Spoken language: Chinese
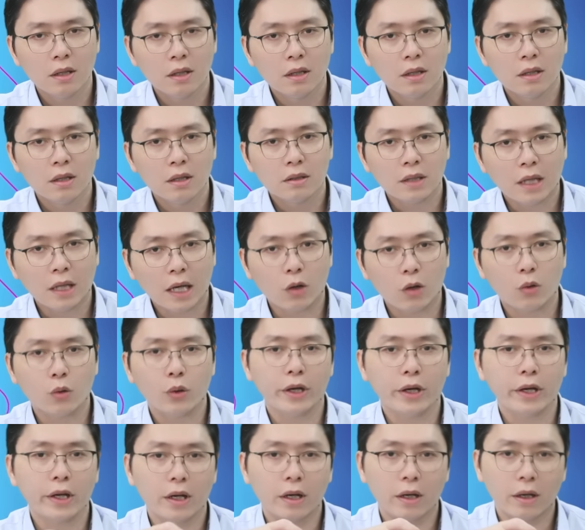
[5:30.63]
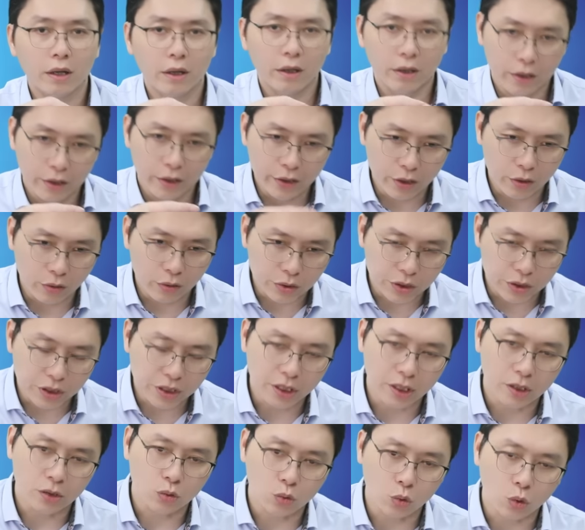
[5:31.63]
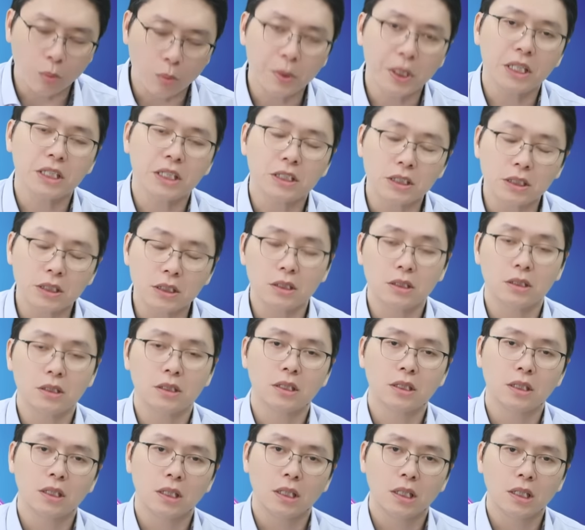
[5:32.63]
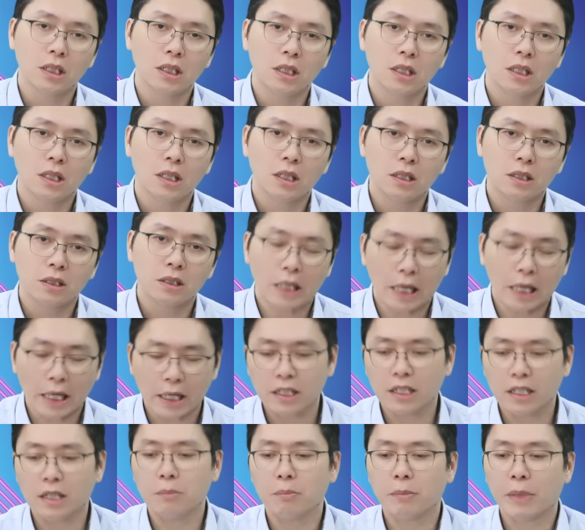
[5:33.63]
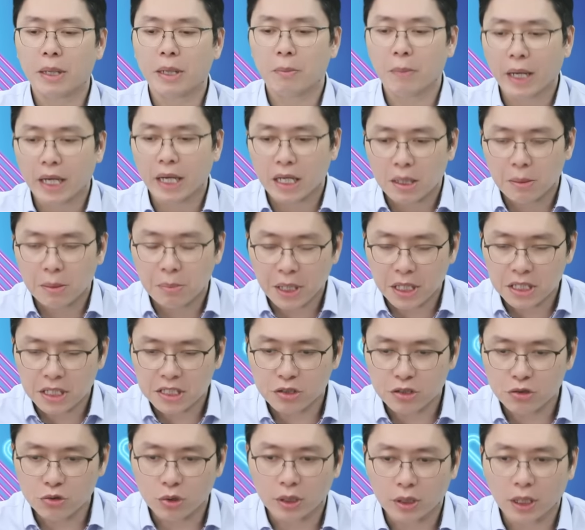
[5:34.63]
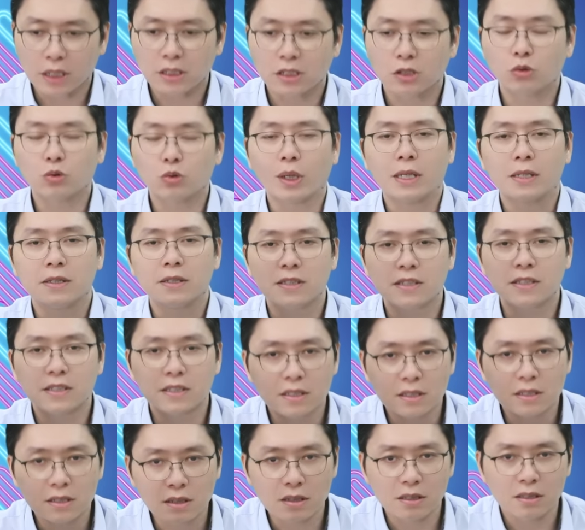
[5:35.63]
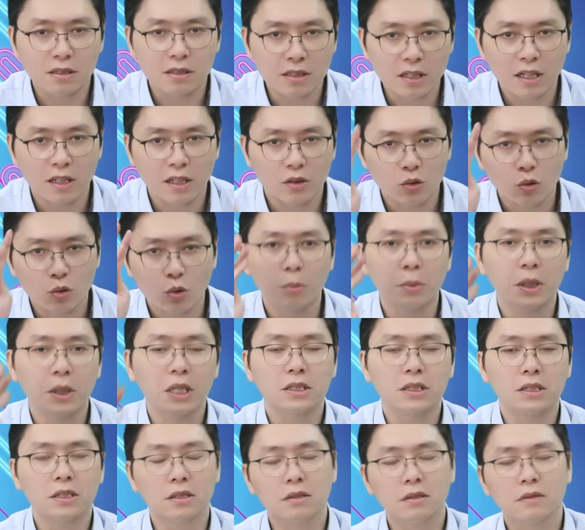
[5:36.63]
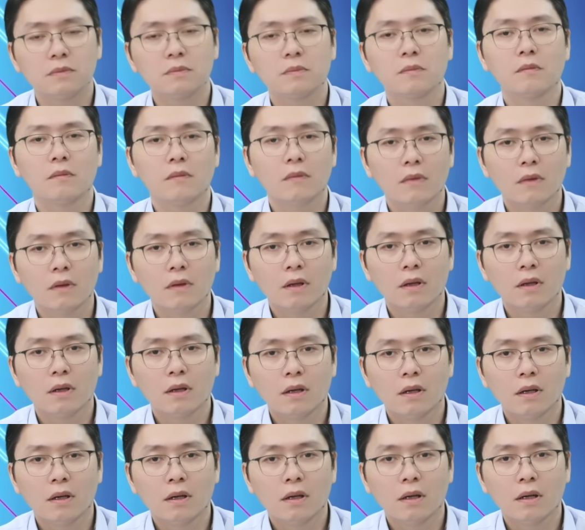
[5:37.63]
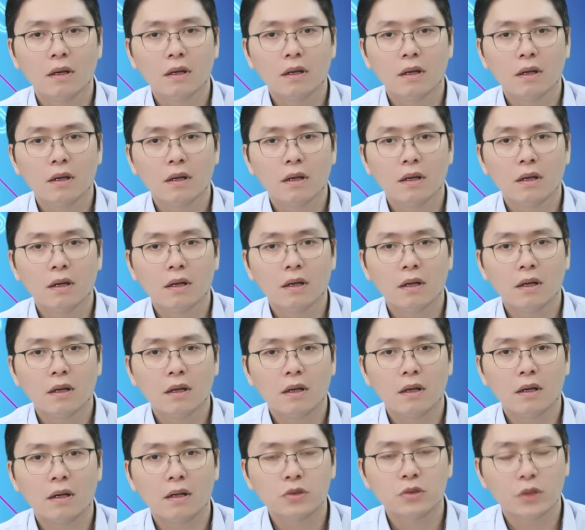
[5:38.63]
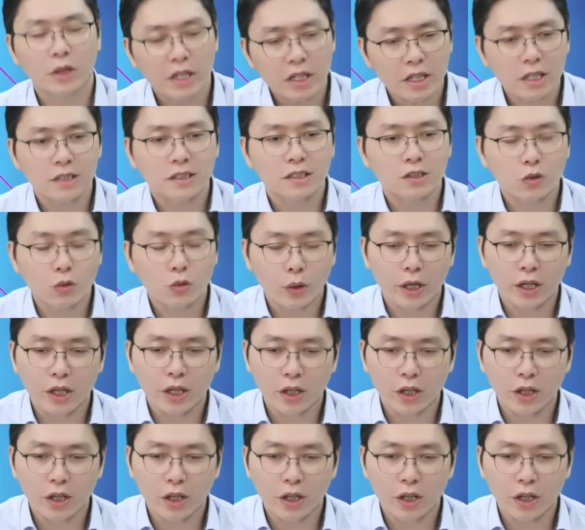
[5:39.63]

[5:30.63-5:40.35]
他亏六千多美金。嗯，台电每卖一片金元，他是赚四千多美金。哇，都是美金计价哦。所以一个是亏六